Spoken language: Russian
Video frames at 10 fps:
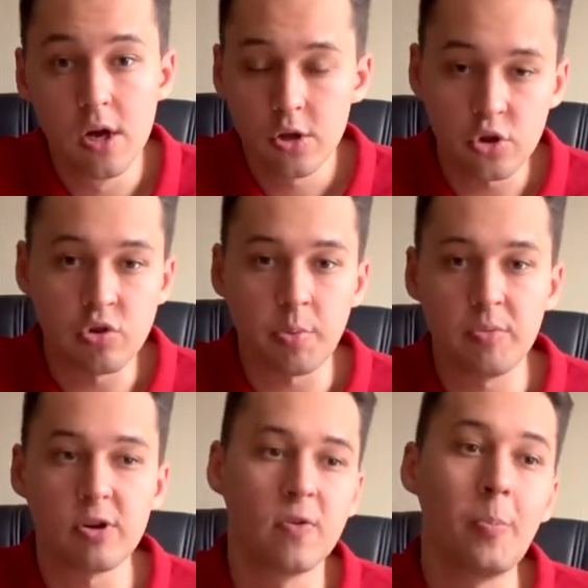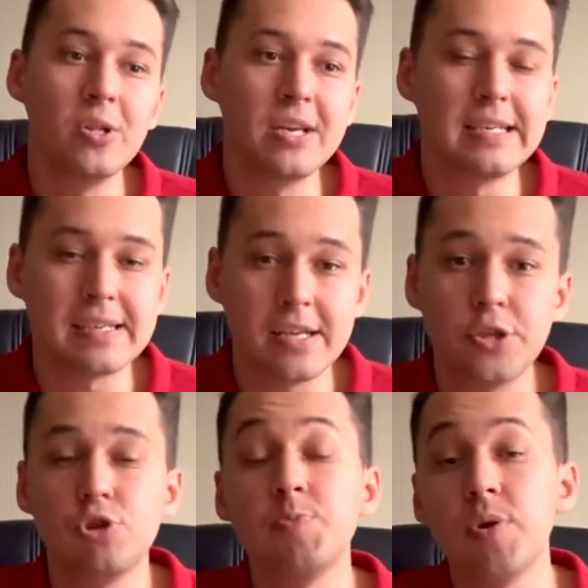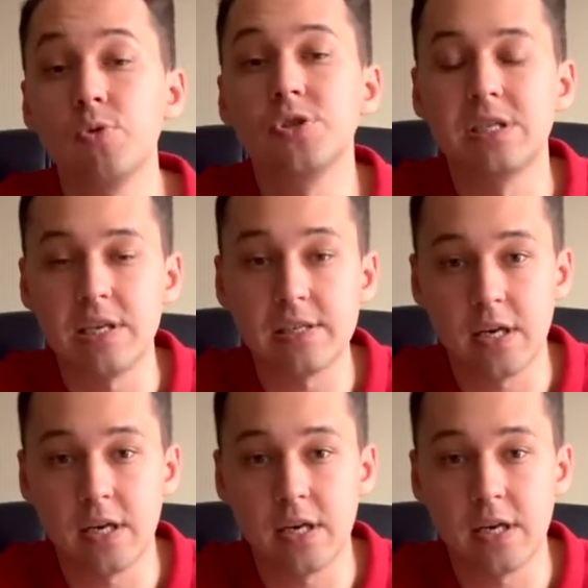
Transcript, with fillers: Ну, например, выполнили задачу, теперь можете съесть